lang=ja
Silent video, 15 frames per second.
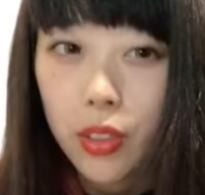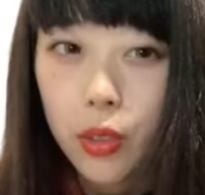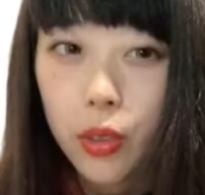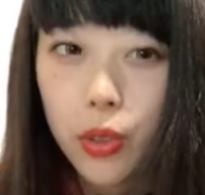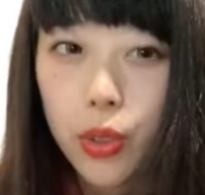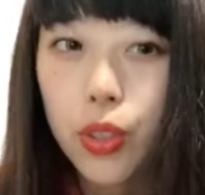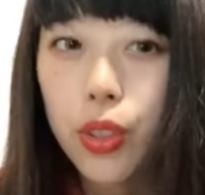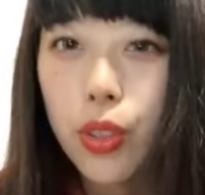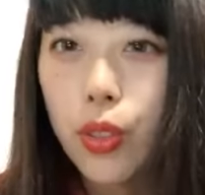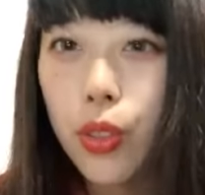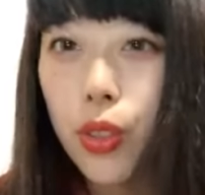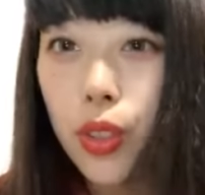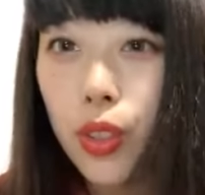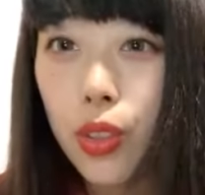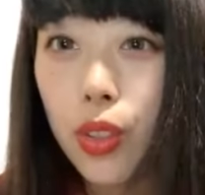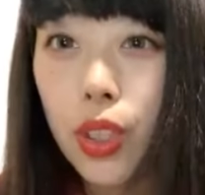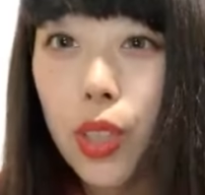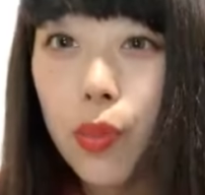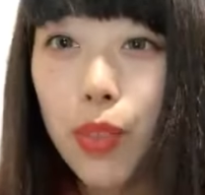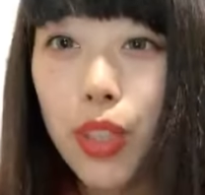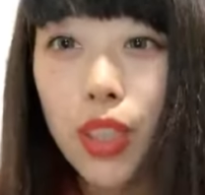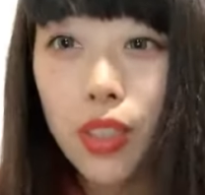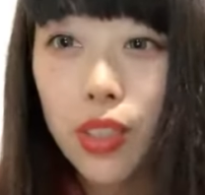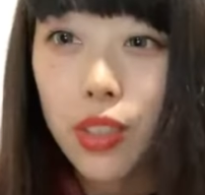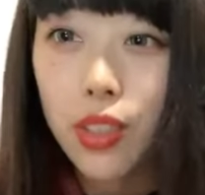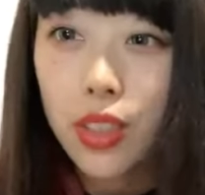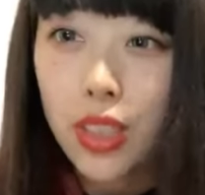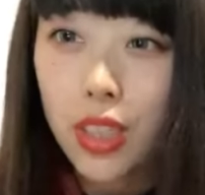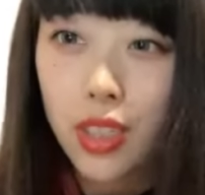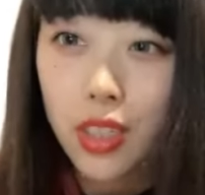とジューシージュースのダ段原
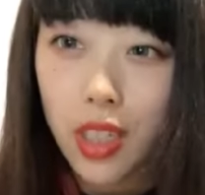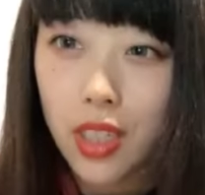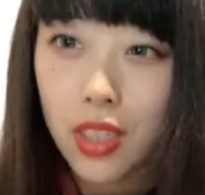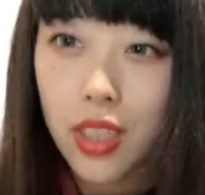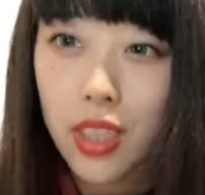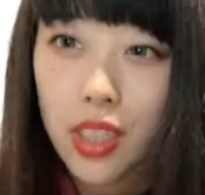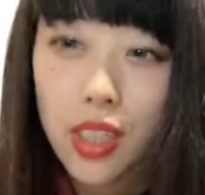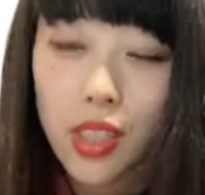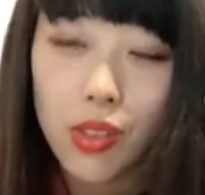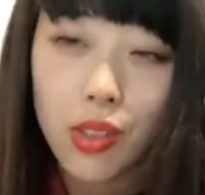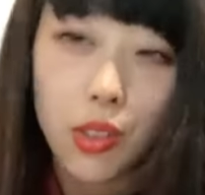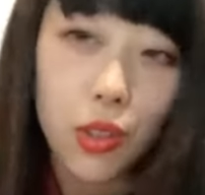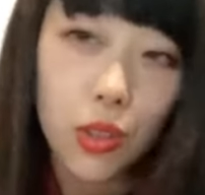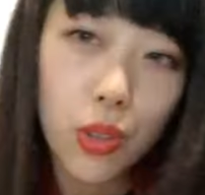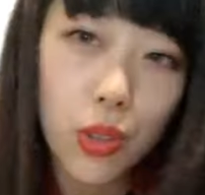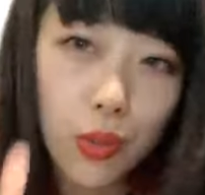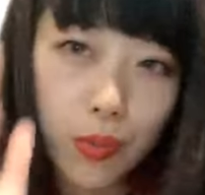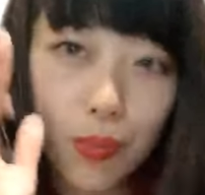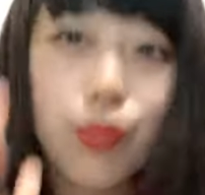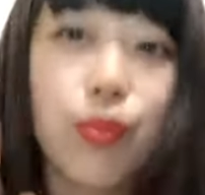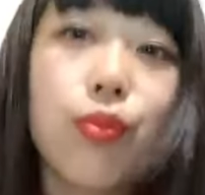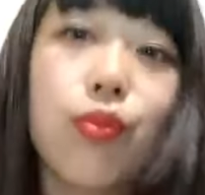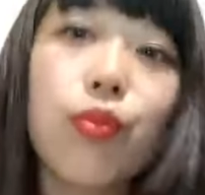ルルちゃんが最近はちょっと